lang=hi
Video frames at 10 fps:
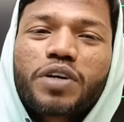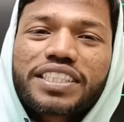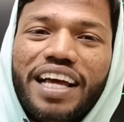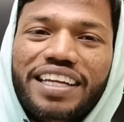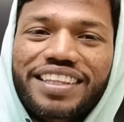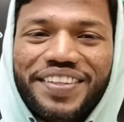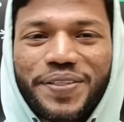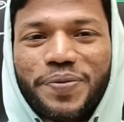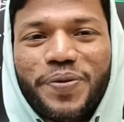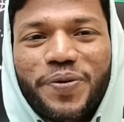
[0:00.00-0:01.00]

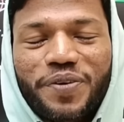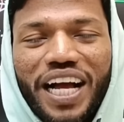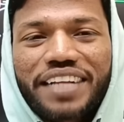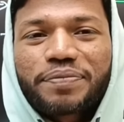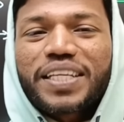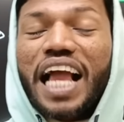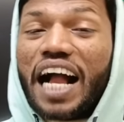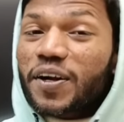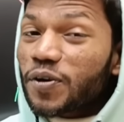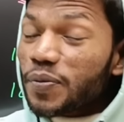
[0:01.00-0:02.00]
2010 में हुआ
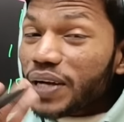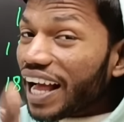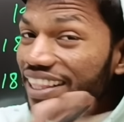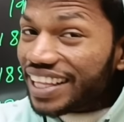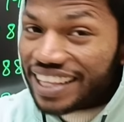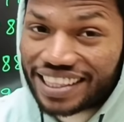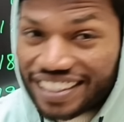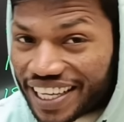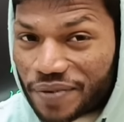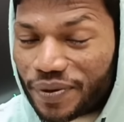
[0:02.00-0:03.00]
आ कब खाता था
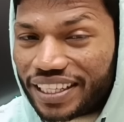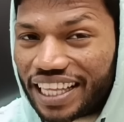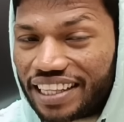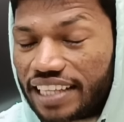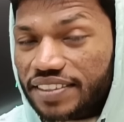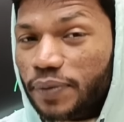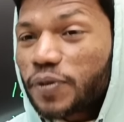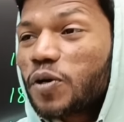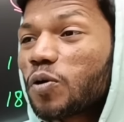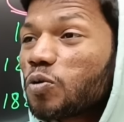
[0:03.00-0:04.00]
तो नहीं मरता था
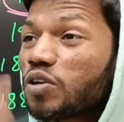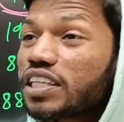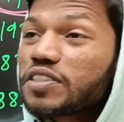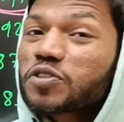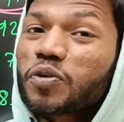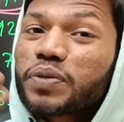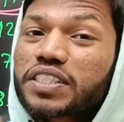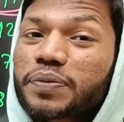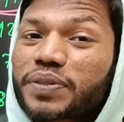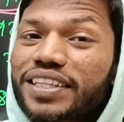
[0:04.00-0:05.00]
सब उन्नीस
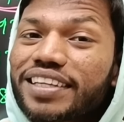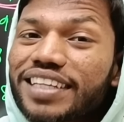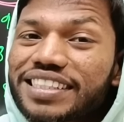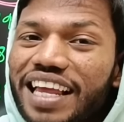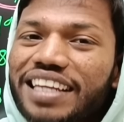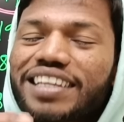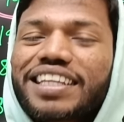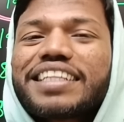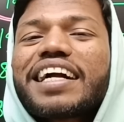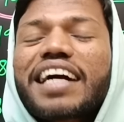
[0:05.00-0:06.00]
में जब तेरह साल के
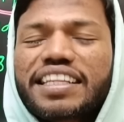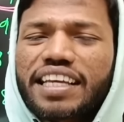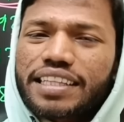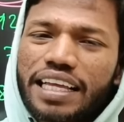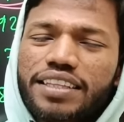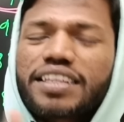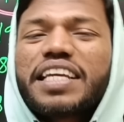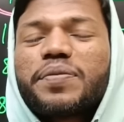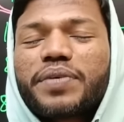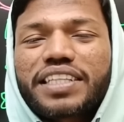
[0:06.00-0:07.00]
लड़का खाता था तो
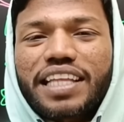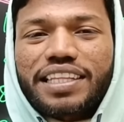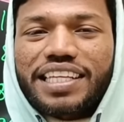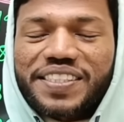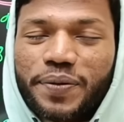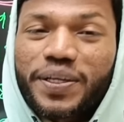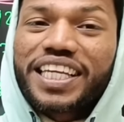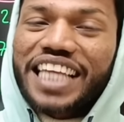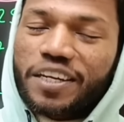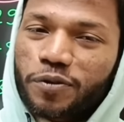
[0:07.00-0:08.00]
नहीं मरता था सब
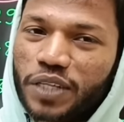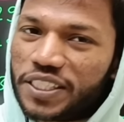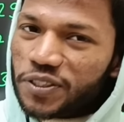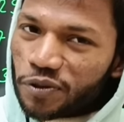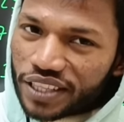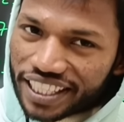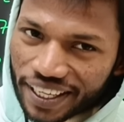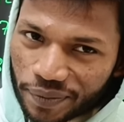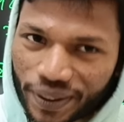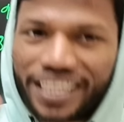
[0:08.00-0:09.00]
यानी उन्नीस
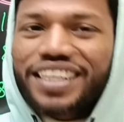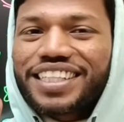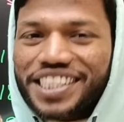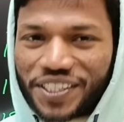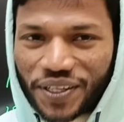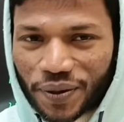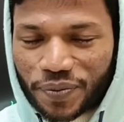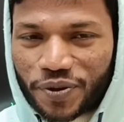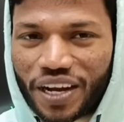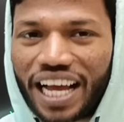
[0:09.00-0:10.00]
में
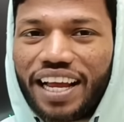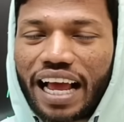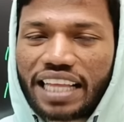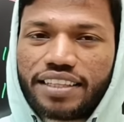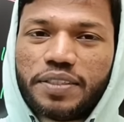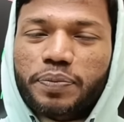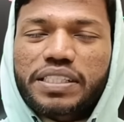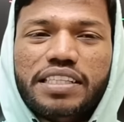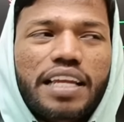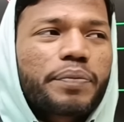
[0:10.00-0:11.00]
जन्म हुआ आ दस
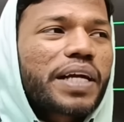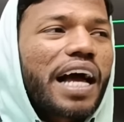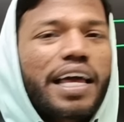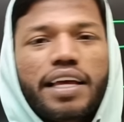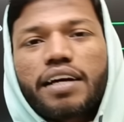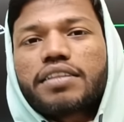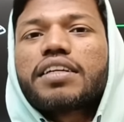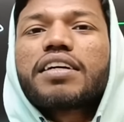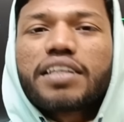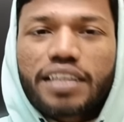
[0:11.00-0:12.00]
बीस साल में खाया
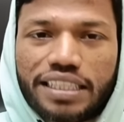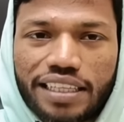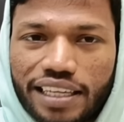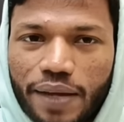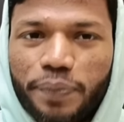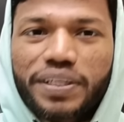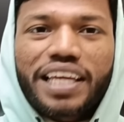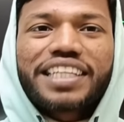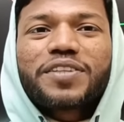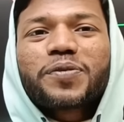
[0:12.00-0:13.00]
तो गैल तेल नापे
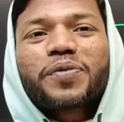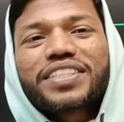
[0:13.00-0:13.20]
यानी दो